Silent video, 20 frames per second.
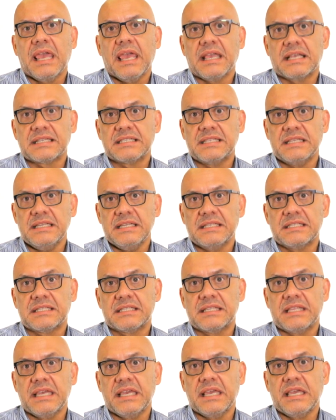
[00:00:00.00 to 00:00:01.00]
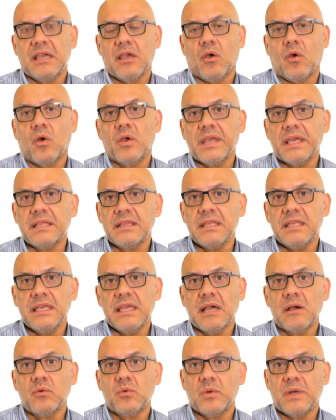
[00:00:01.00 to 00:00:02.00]
Existe hoy en
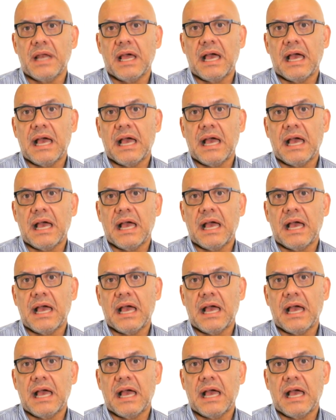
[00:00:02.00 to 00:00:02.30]
día un